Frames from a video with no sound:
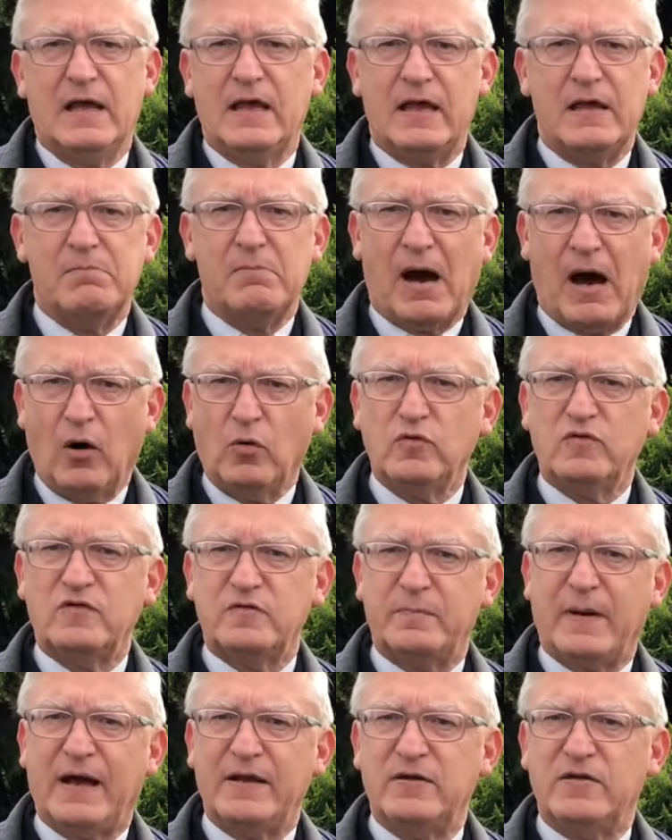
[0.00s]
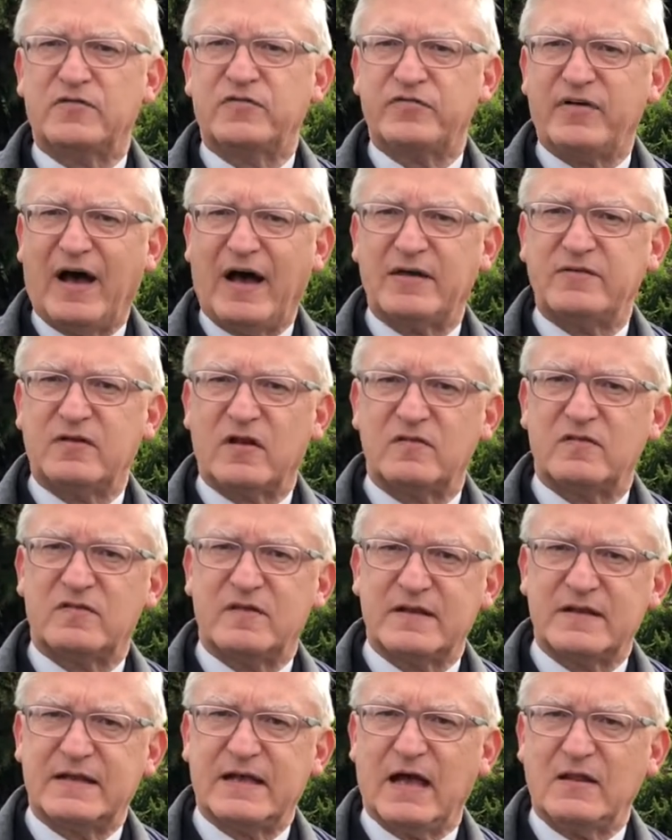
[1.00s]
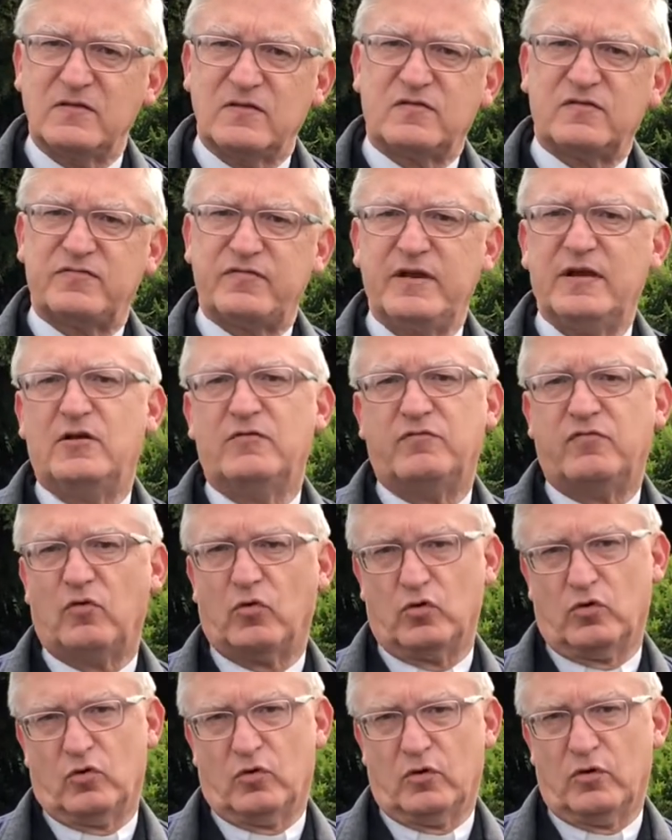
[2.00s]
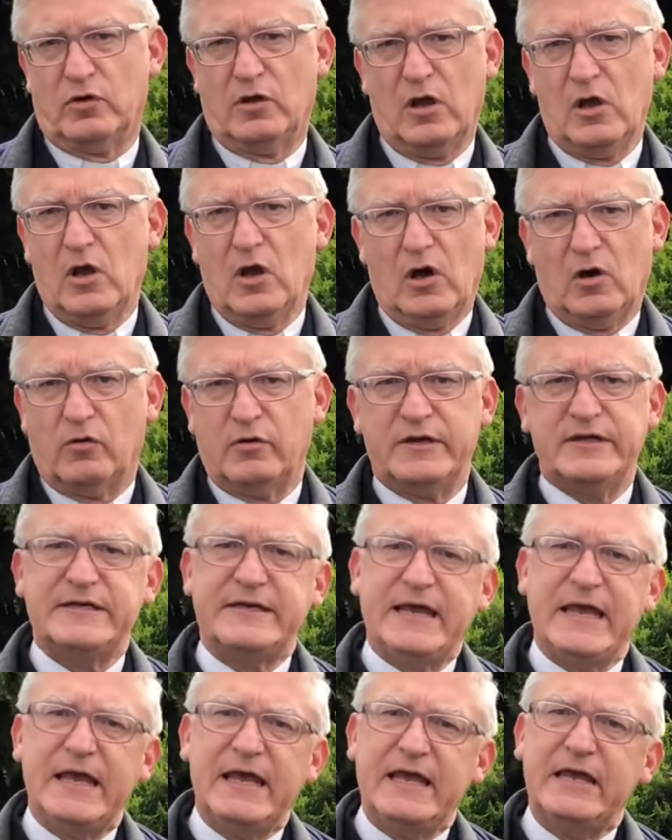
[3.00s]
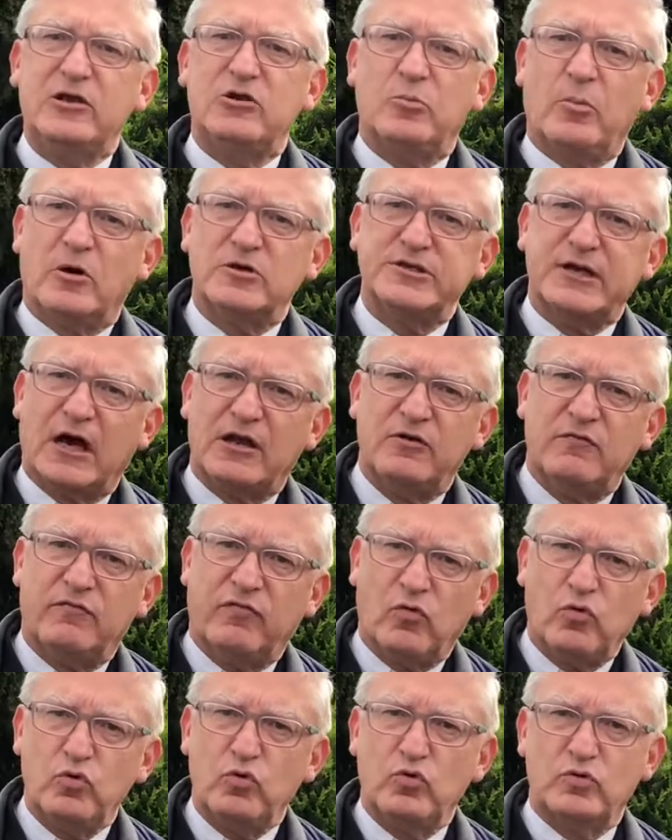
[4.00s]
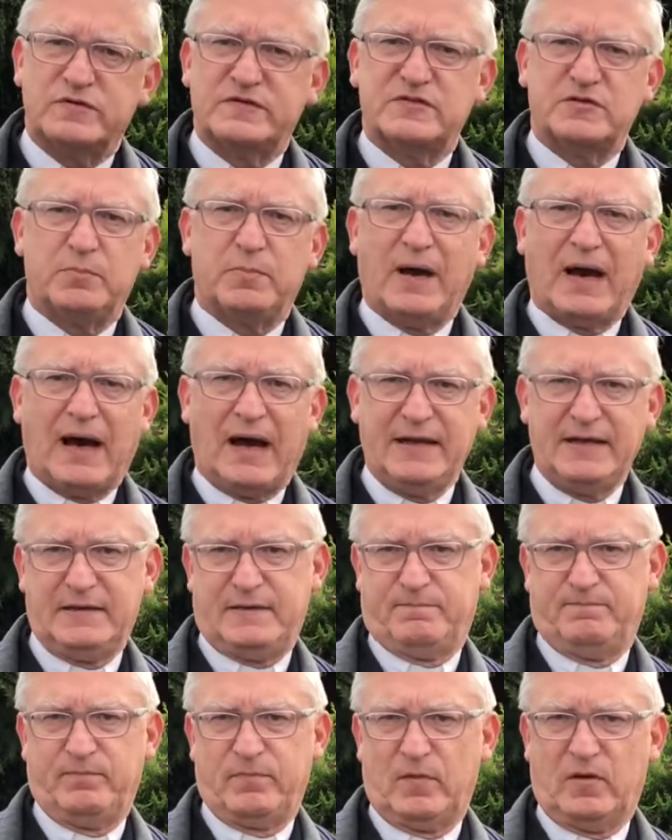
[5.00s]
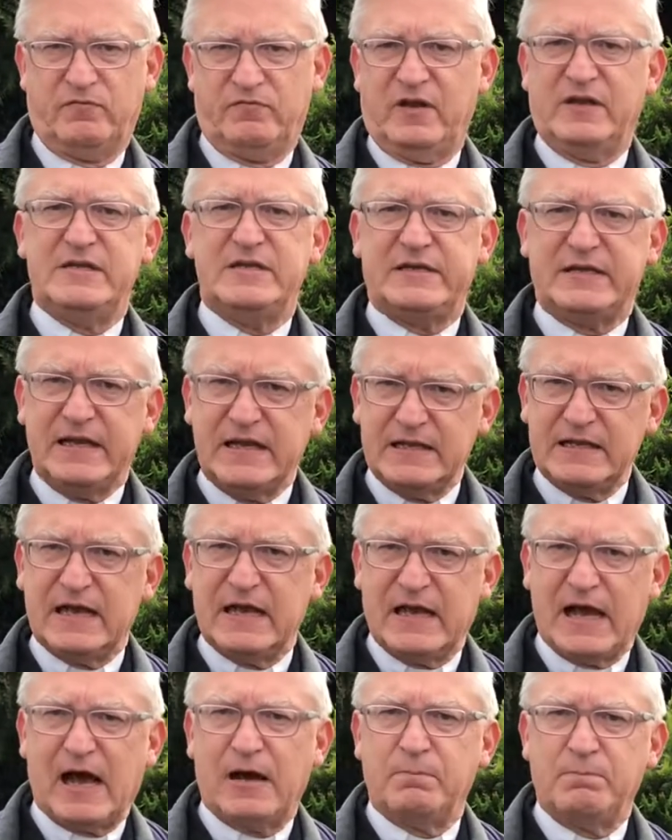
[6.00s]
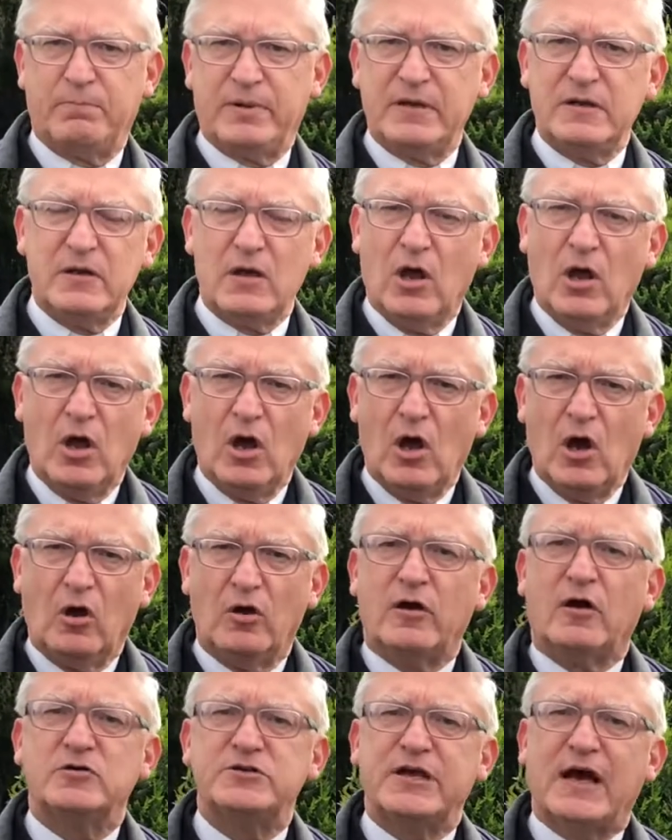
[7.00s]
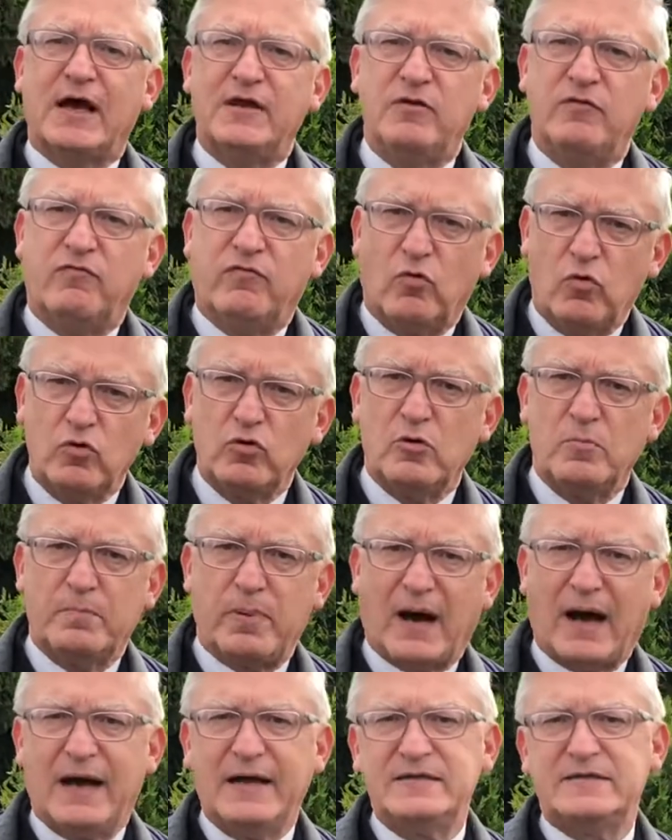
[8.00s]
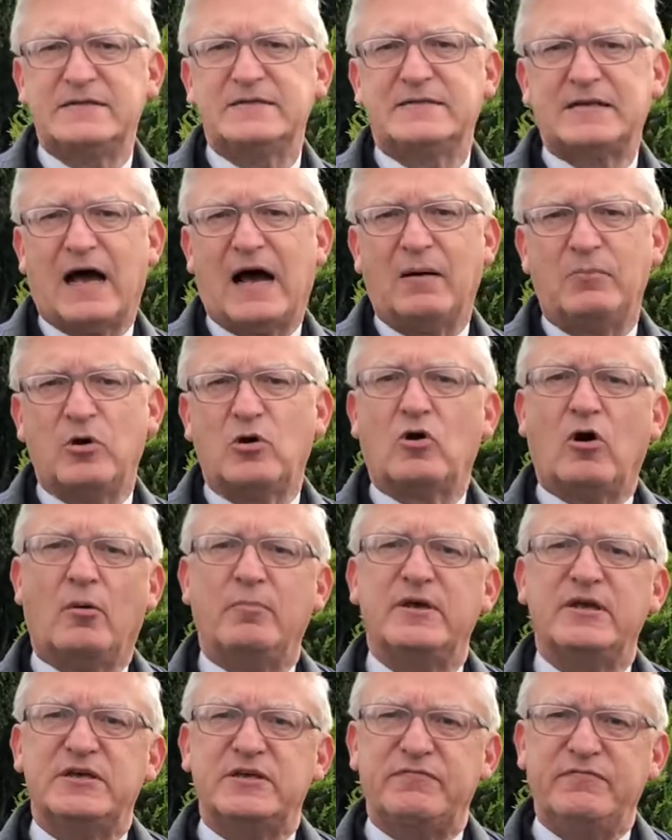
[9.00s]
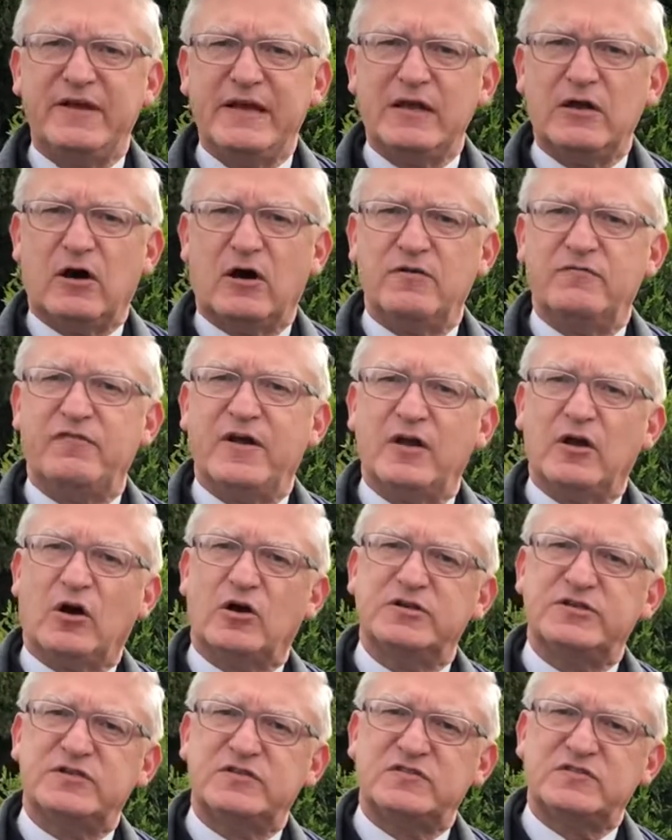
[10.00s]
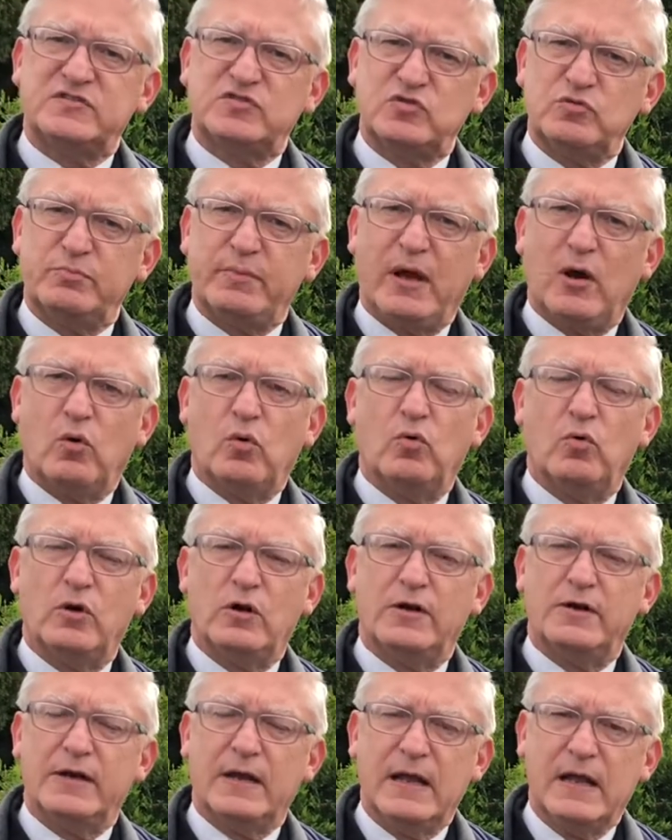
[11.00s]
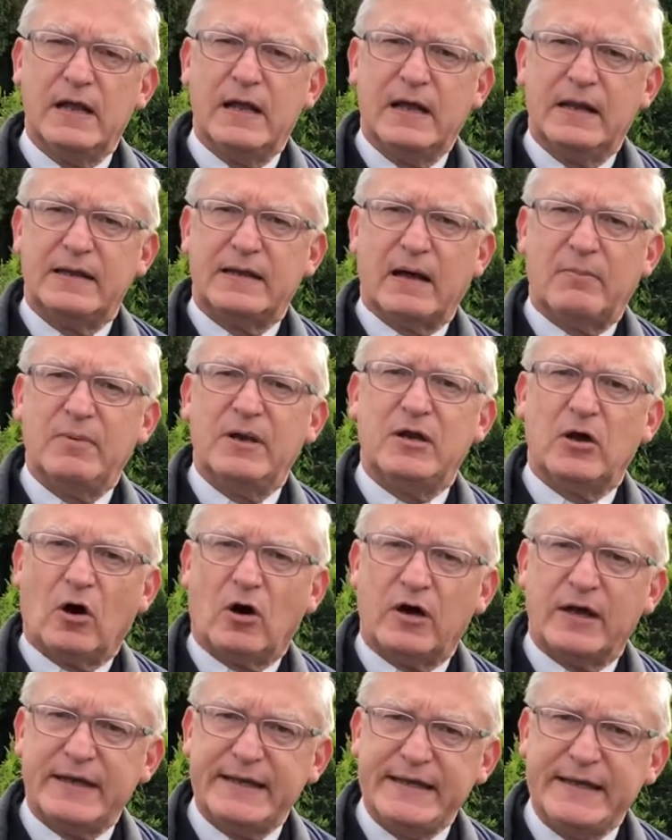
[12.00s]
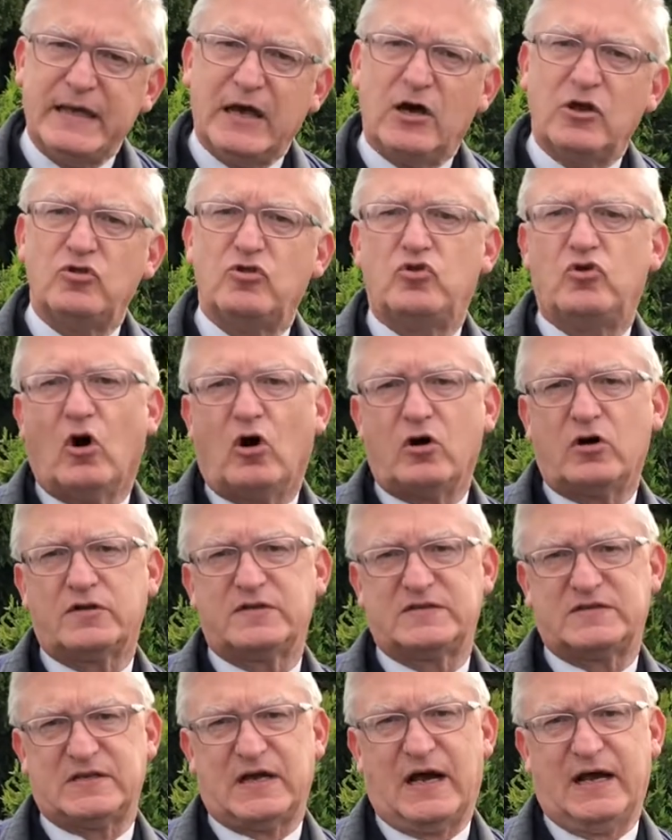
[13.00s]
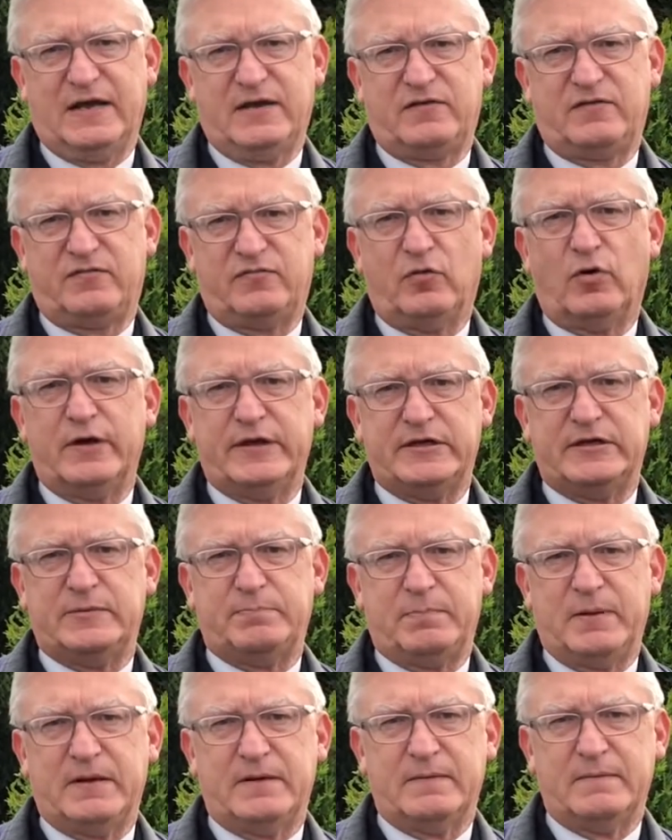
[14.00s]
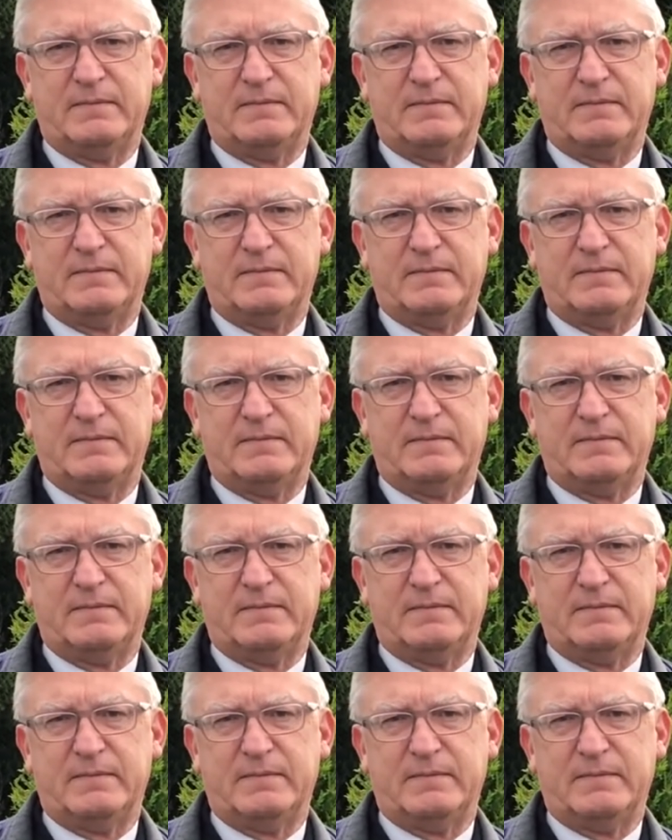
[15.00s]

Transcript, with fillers: Im Haus meines Vaters sind ganz viele Wohnungen und ich gehe hin, um euch eine Wohnung zu bereiten. Wenn ich hingegangen bin und euch eine Wohnung bereitet habe, komme ich wieder und werde euch zu mir holen, damit auch ihr dort seid, wo ich bin.